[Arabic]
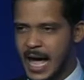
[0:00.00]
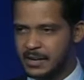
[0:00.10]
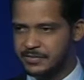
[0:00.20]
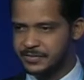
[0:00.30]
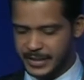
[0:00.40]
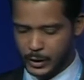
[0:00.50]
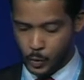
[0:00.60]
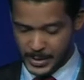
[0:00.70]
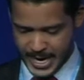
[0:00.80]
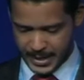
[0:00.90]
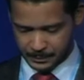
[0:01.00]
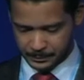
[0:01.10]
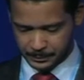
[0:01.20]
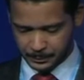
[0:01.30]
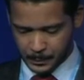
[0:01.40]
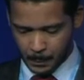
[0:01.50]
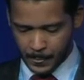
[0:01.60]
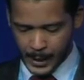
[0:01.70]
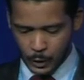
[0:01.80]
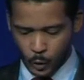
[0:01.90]
ألف كيلومتر
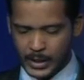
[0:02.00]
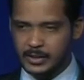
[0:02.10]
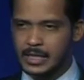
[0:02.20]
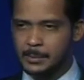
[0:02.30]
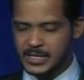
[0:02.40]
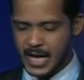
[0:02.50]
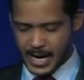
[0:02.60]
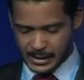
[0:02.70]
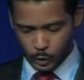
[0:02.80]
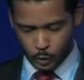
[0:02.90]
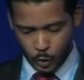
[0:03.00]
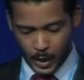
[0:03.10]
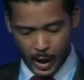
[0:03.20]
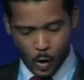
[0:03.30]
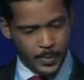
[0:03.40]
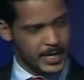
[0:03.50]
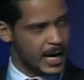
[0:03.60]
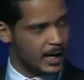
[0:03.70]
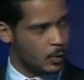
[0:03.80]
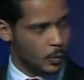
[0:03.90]
تغطي مسارات الطرق
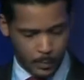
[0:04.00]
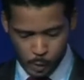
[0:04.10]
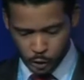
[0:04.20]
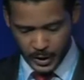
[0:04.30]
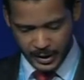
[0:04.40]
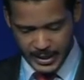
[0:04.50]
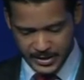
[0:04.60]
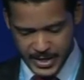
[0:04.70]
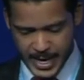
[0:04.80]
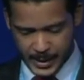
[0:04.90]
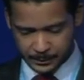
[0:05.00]
القومية والمدن الرئيسية